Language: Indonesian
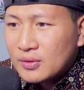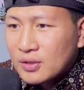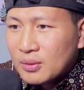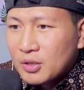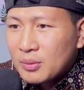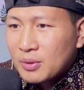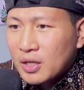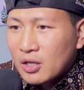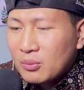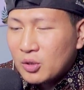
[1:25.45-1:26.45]
Teman-teman
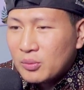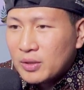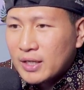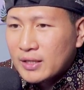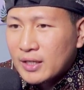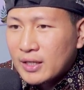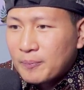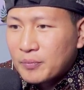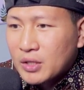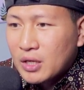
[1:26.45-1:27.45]
kalau belum lihat
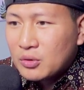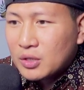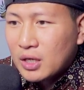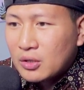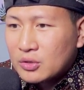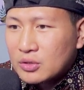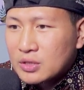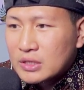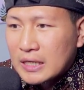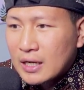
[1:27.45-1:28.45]
yang
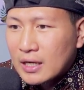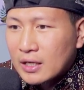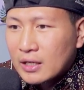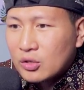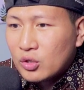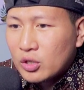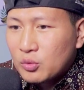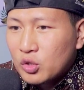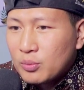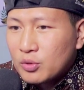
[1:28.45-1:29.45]
tahun-tahun sekarang yang
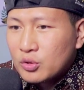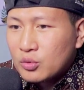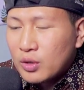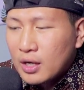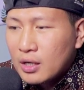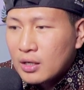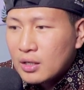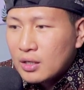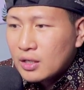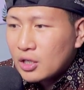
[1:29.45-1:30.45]
2022
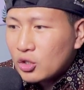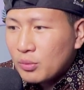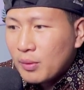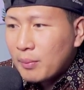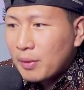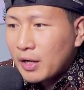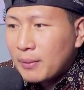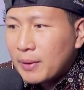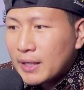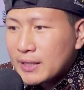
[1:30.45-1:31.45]
itu memang beda
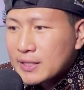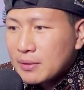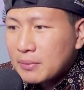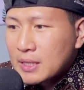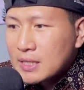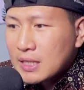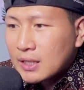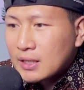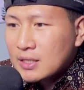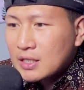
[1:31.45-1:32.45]
banget saya
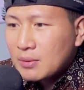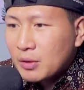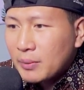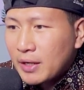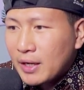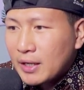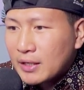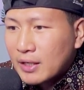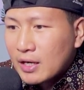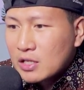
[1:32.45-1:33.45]
merasakan di sini
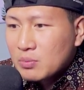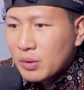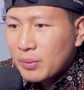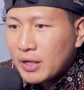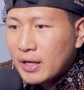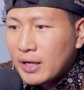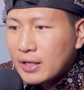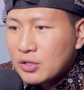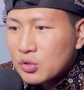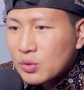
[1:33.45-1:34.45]
perbedaannya guys
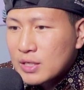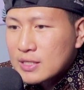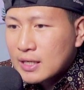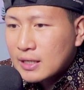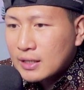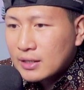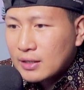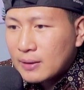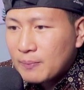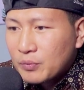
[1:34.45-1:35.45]
perbedaan
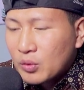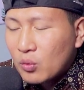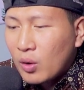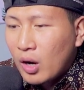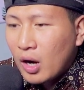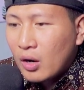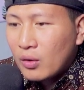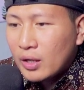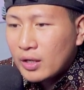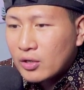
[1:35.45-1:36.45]
suasananya
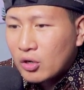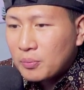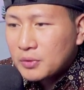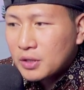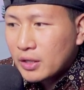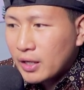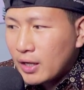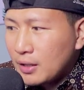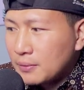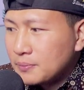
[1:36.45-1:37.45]
wow helikopter ya